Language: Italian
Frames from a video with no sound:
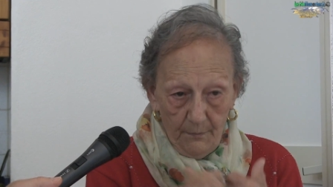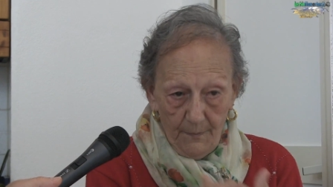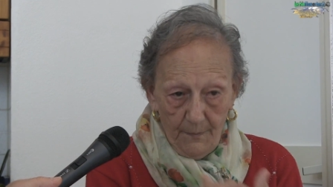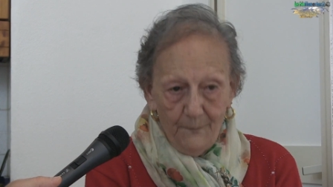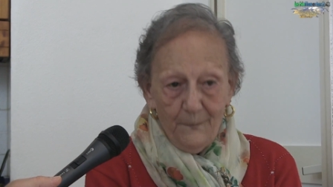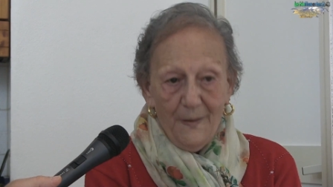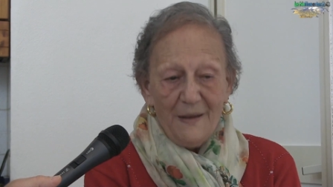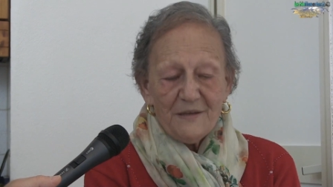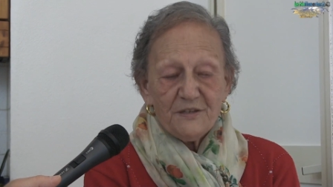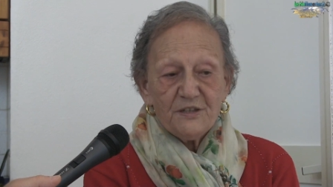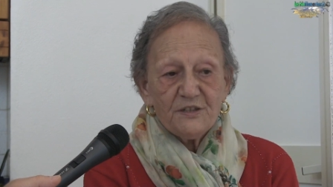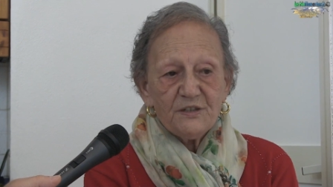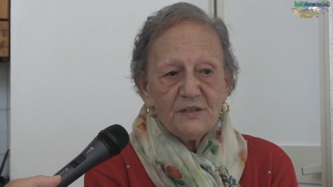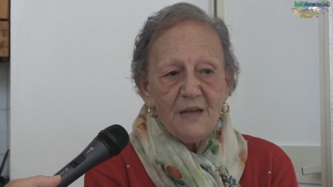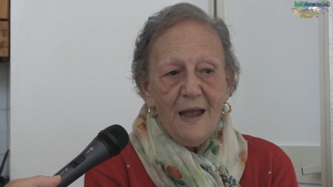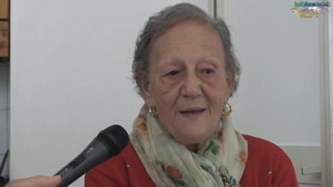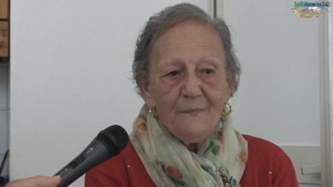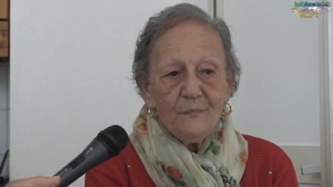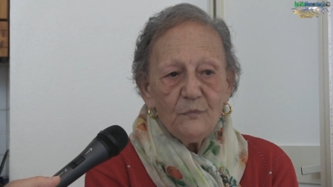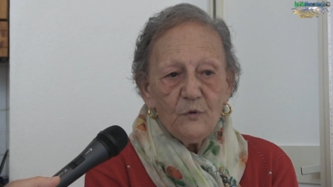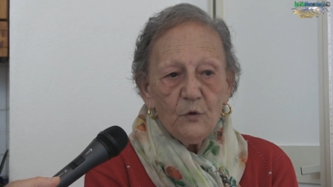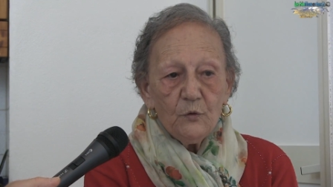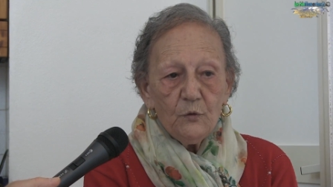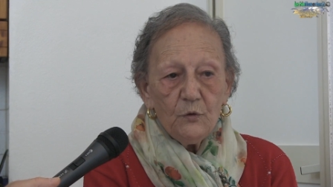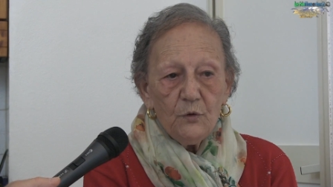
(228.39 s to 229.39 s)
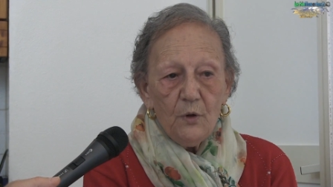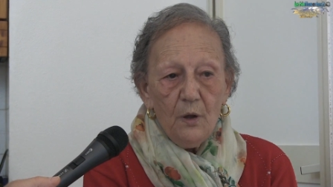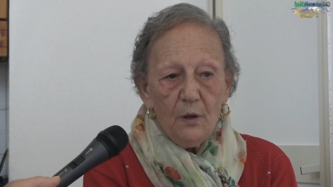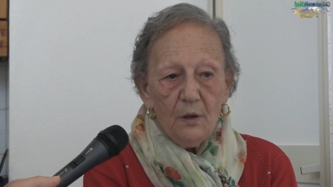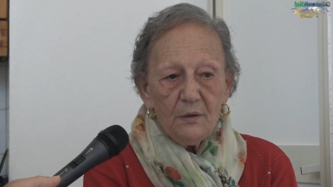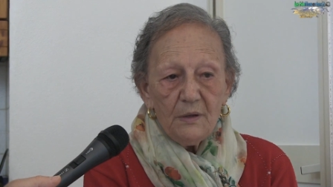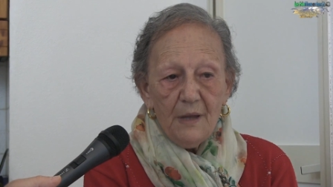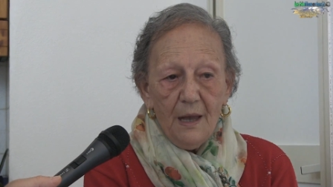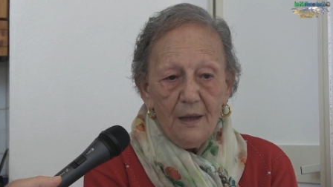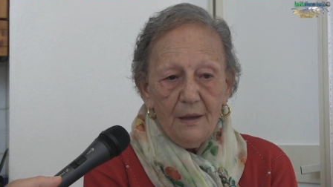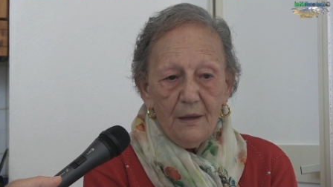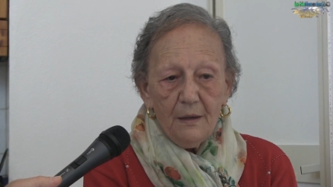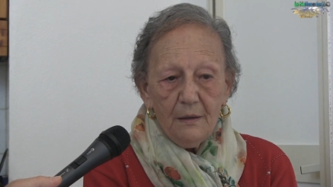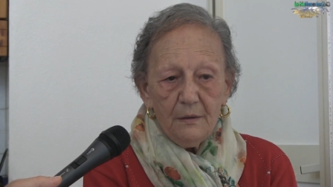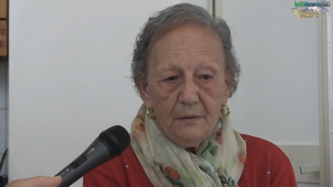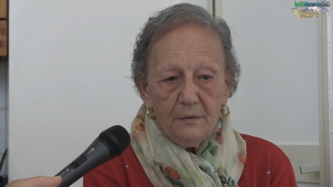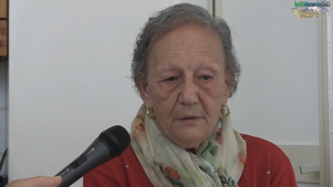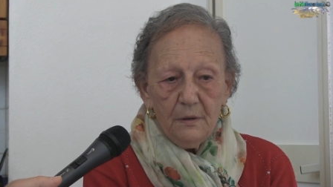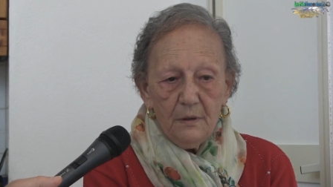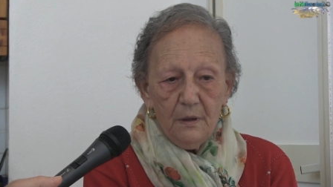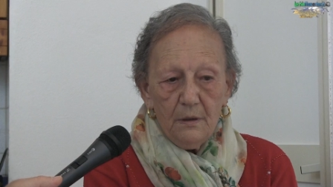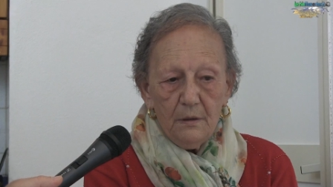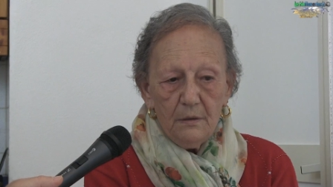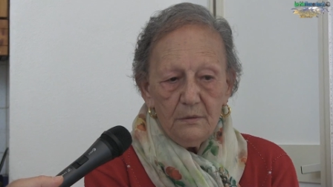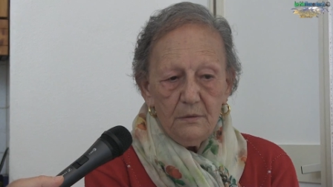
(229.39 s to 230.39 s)
passando da,
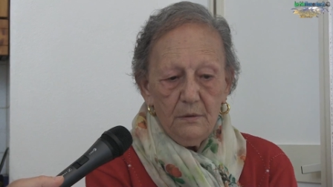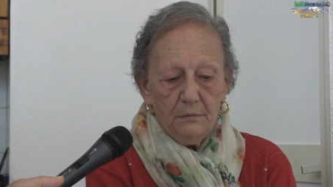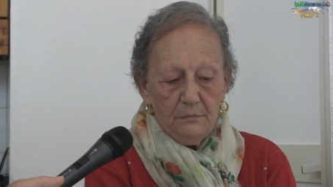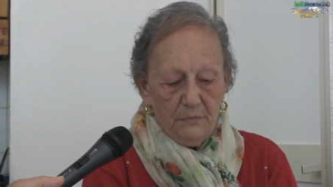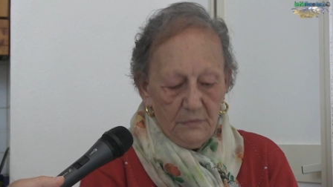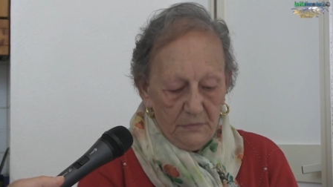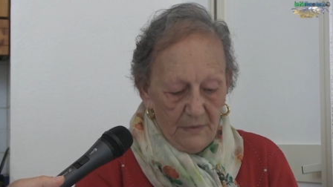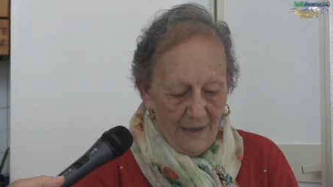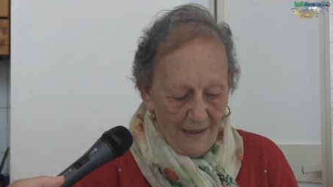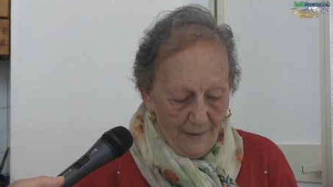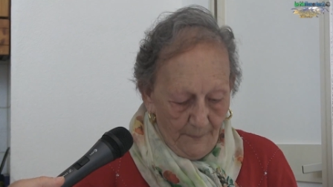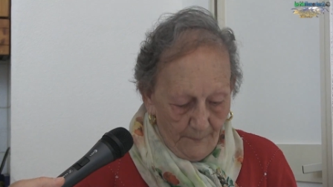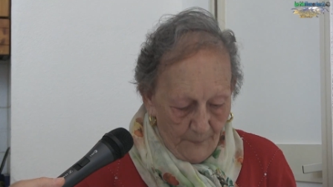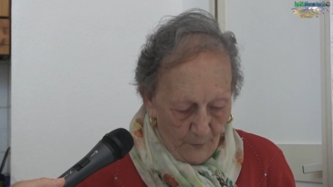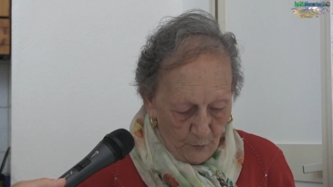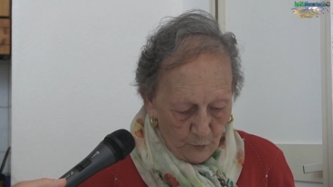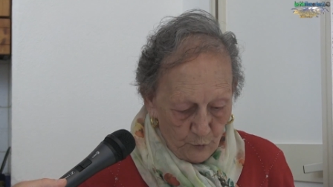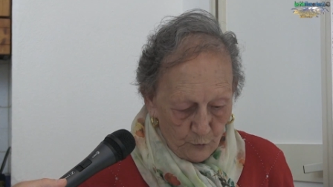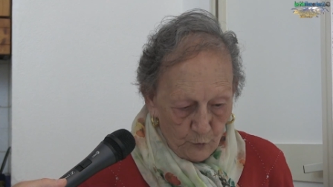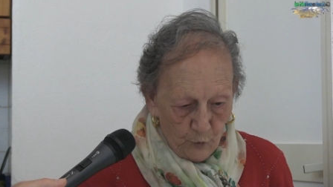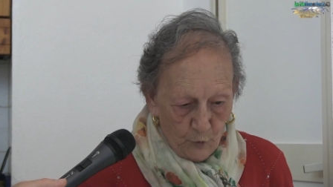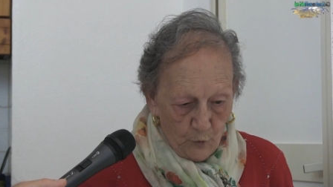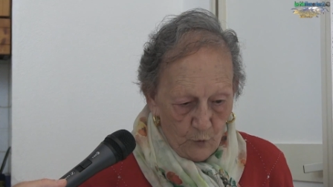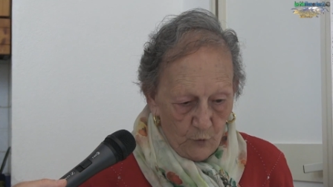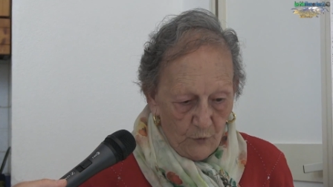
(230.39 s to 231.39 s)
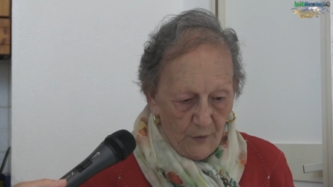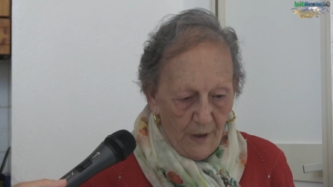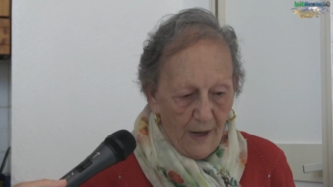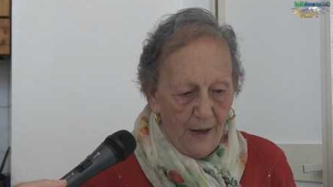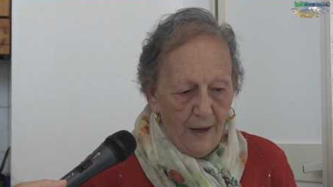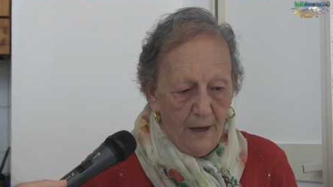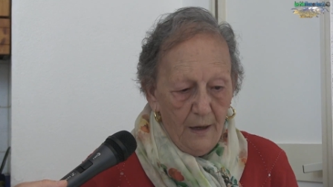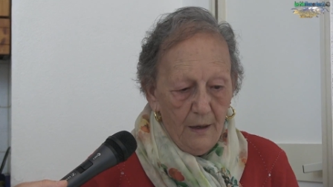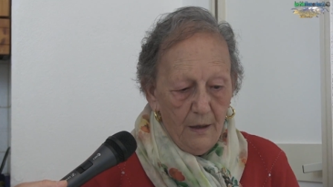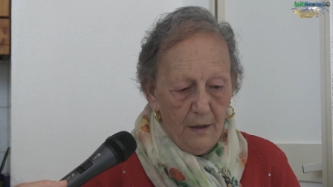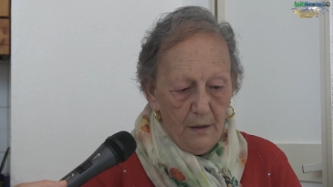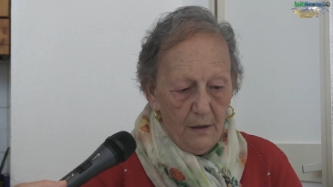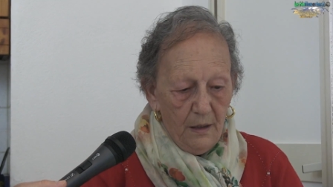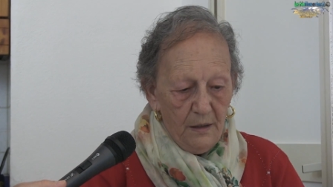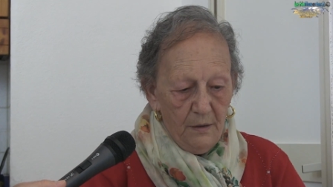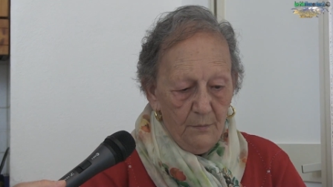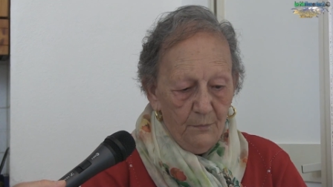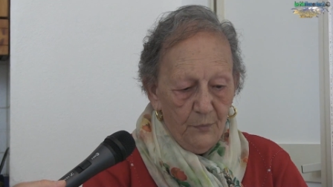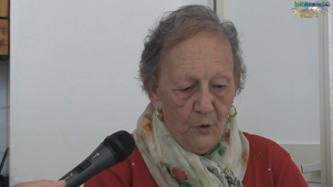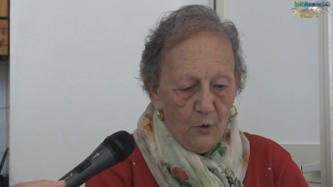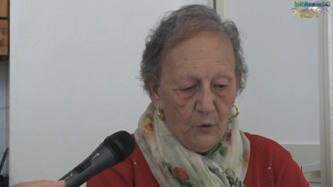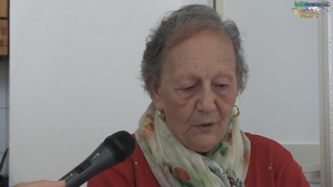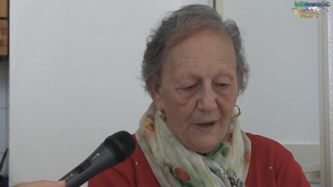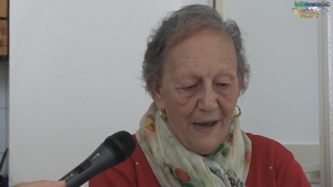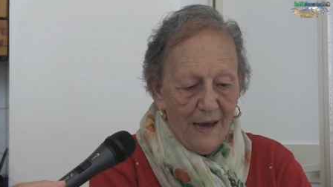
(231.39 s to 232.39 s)
da, dal portone
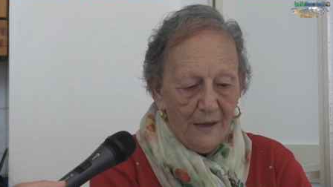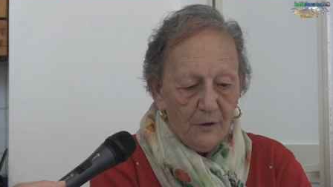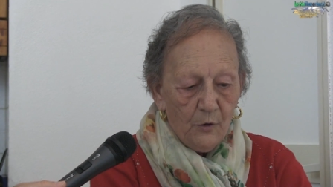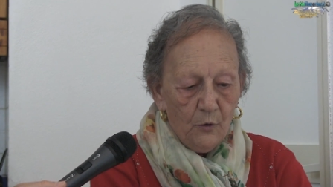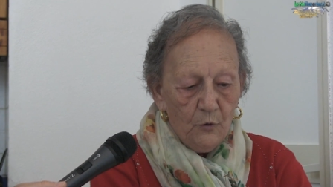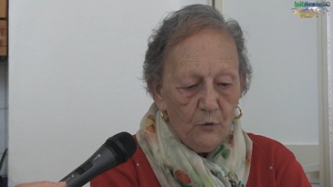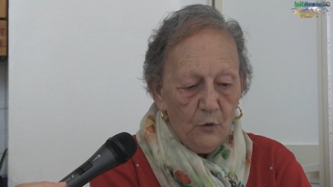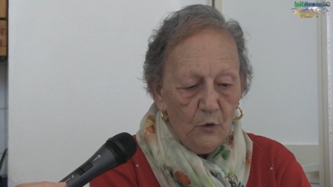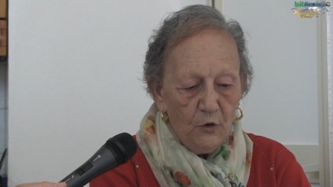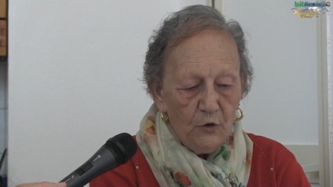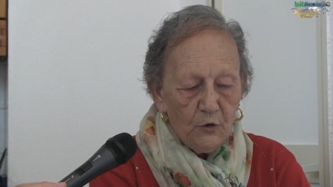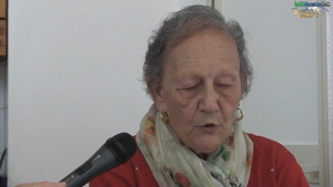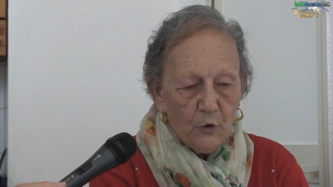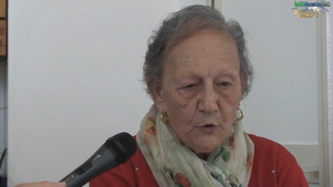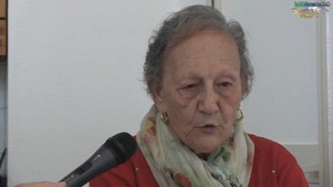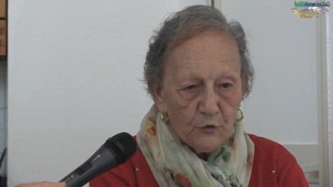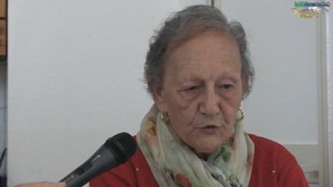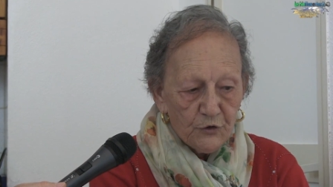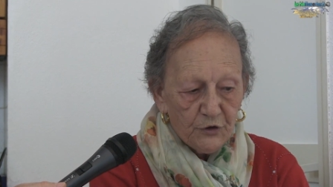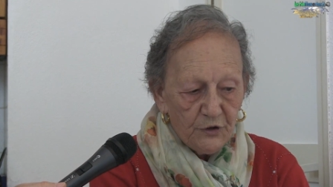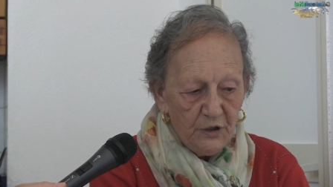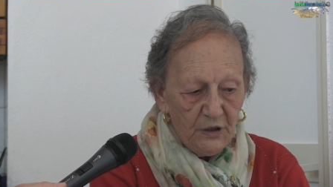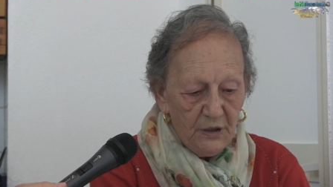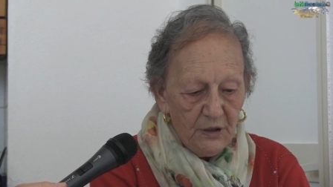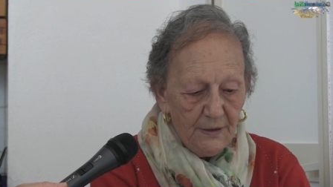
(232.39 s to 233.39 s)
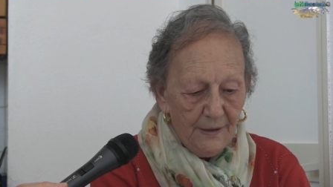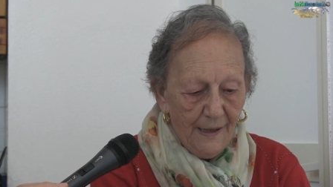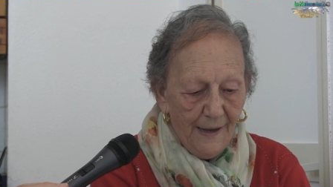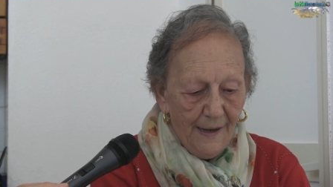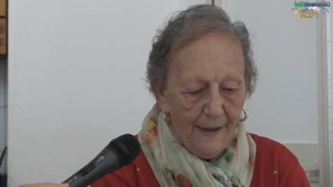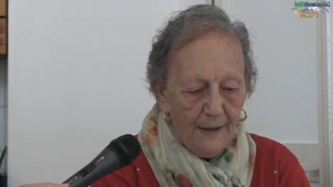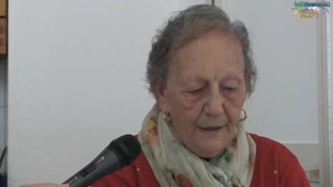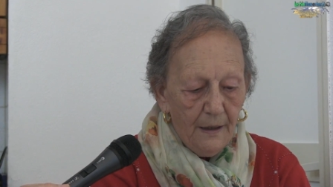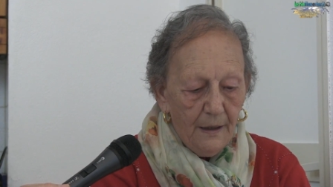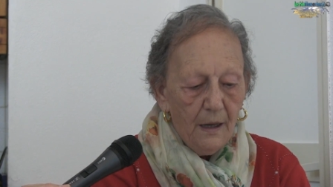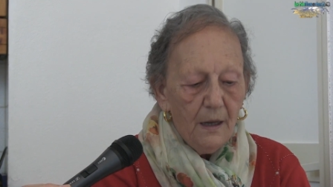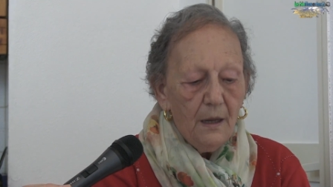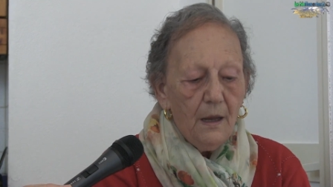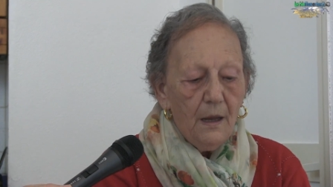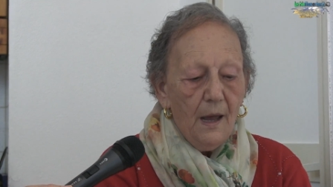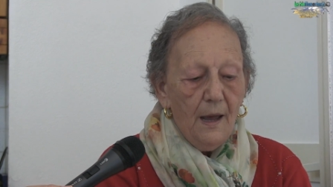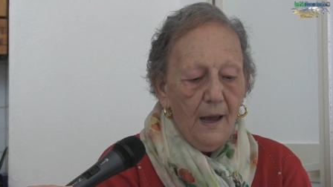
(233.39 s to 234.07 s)
imboccarono il cortile,